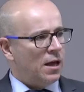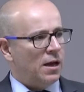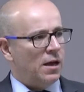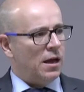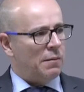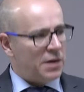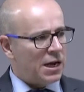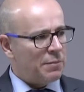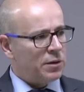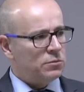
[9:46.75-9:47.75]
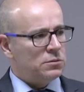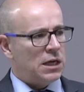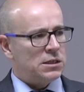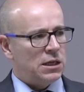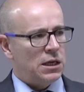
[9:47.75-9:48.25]
Eh, habría que
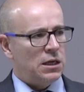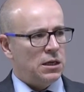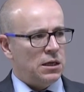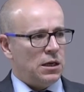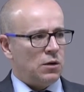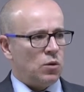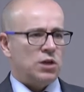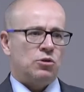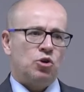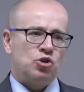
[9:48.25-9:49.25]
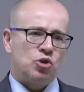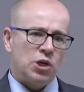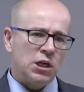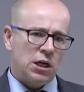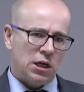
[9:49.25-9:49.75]
preguntarse eh, cuáles son los
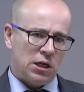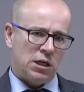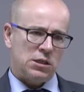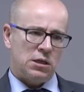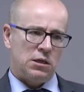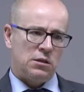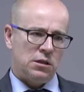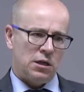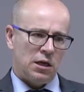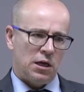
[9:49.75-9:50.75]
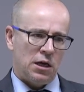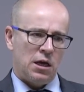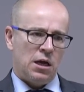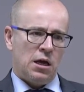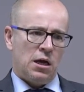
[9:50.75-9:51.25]
orígenes
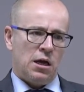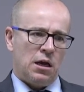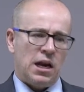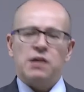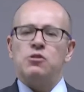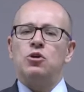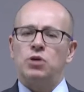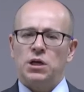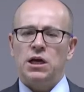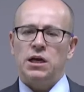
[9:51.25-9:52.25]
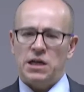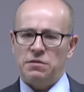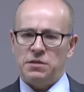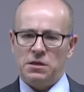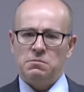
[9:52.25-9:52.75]
de eh, la ideología
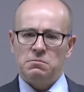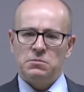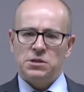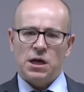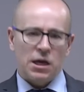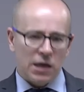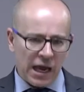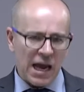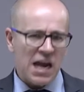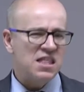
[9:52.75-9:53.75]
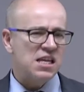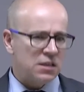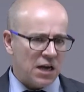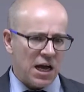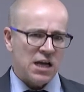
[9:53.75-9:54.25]
nazi. O sea, ¿qué hay
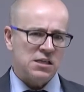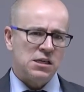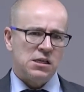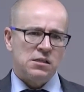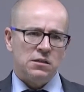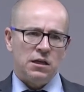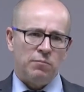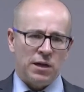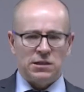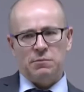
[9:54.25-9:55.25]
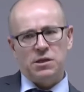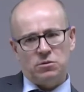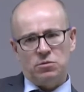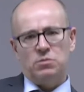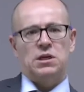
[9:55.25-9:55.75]
detrás del
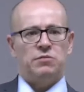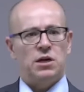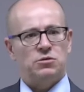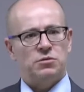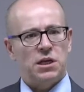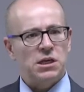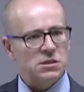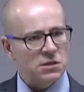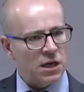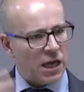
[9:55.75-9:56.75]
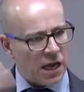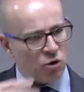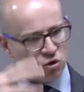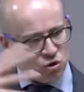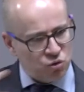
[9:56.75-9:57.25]
planteamiento nacionalsocialista que
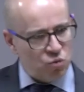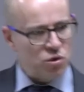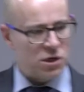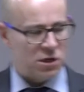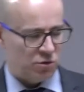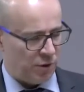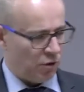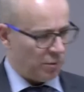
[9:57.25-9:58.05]
construye su modo